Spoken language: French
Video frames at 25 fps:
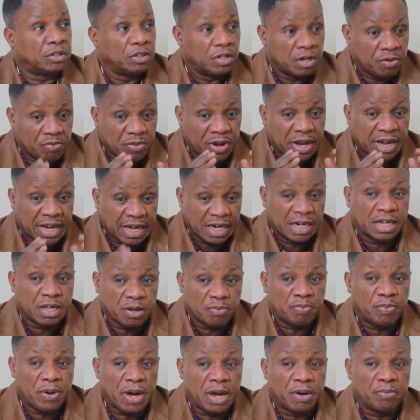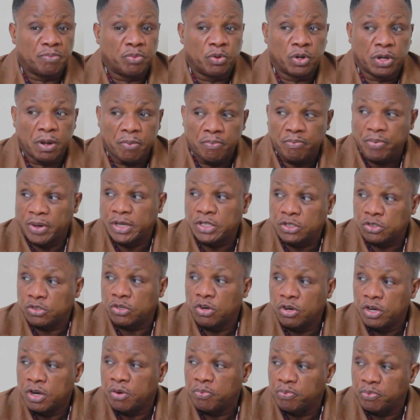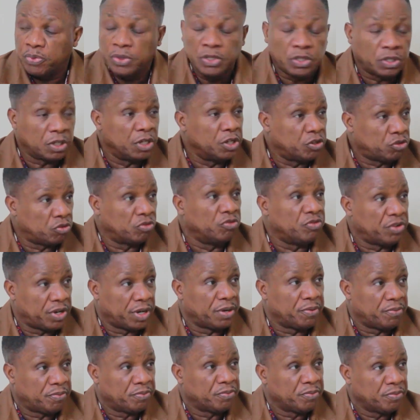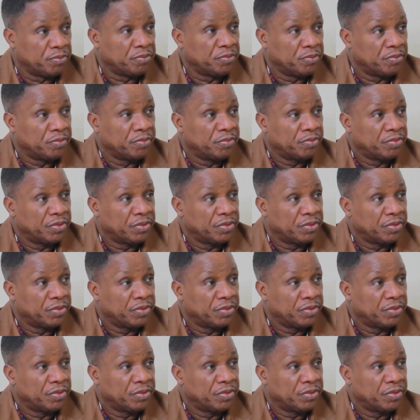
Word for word: Tu les mets quelque part pour que personne ne puisse le trouver. Hmm.